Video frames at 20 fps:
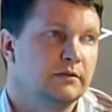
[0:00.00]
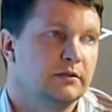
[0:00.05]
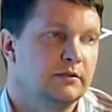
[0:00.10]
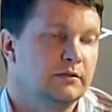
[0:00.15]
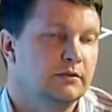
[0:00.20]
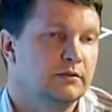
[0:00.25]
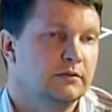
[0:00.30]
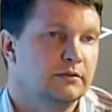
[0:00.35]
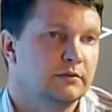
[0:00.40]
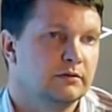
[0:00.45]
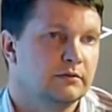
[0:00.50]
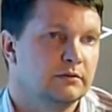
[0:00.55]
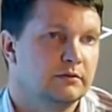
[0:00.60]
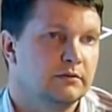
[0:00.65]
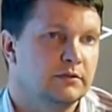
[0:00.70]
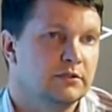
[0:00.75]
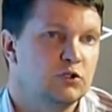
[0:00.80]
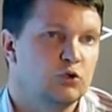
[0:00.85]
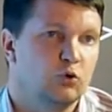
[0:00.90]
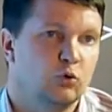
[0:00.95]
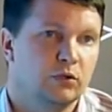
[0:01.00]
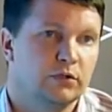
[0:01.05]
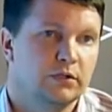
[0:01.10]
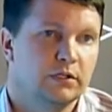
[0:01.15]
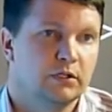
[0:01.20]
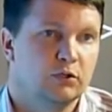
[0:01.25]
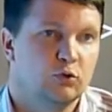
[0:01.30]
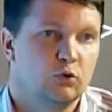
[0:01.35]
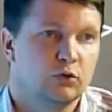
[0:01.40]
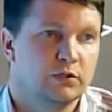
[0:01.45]
э,
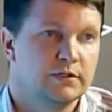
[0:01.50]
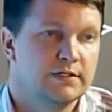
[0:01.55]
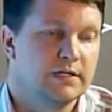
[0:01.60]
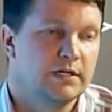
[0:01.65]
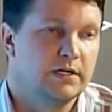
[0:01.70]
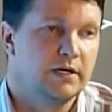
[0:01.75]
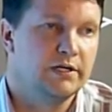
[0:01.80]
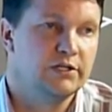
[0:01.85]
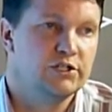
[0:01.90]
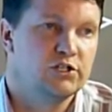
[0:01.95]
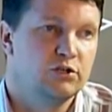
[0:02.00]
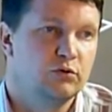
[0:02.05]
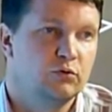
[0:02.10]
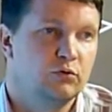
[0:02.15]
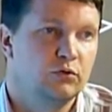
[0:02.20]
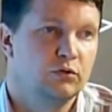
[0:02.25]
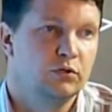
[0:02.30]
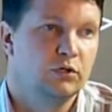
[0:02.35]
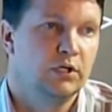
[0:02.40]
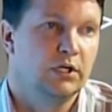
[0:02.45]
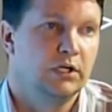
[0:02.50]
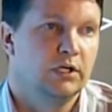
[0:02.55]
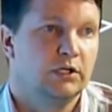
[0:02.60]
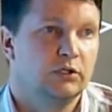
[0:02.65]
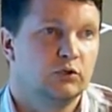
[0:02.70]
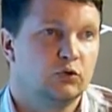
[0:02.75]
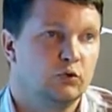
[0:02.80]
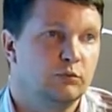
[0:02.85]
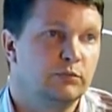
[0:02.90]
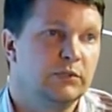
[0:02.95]
исходный код заказчику,
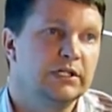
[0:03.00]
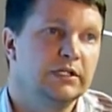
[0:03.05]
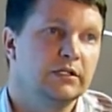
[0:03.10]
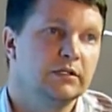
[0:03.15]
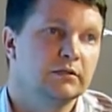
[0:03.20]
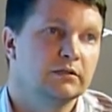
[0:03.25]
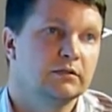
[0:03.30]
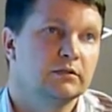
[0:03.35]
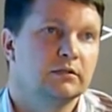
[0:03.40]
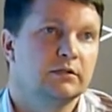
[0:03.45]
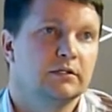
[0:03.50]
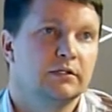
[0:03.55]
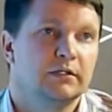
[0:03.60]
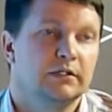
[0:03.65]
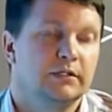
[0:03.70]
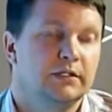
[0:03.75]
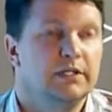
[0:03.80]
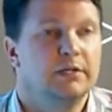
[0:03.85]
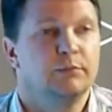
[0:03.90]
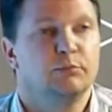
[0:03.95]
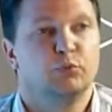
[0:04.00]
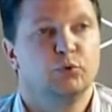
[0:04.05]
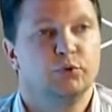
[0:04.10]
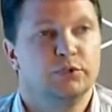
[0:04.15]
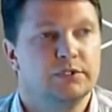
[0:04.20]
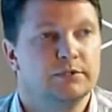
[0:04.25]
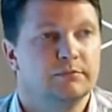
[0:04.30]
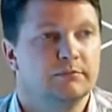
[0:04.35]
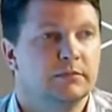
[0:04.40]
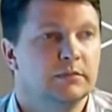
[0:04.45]
но мы не
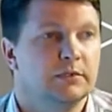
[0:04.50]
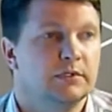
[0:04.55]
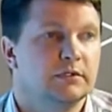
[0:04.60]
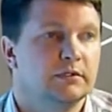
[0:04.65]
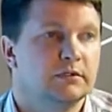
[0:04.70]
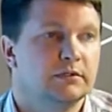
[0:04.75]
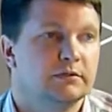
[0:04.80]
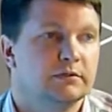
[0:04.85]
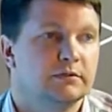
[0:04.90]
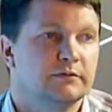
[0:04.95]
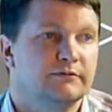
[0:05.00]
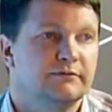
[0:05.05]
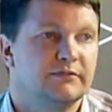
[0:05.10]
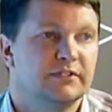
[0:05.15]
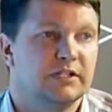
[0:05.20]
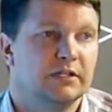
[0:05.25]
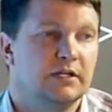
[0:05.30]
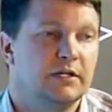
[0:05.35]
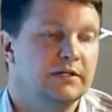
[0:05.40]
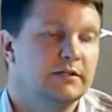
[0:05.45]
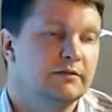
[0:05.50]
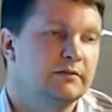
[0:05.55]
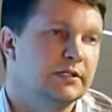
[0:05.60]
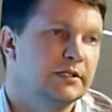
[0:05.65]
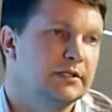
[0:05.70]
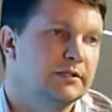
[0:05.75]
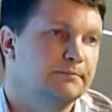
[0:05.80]
будем э, выкладывать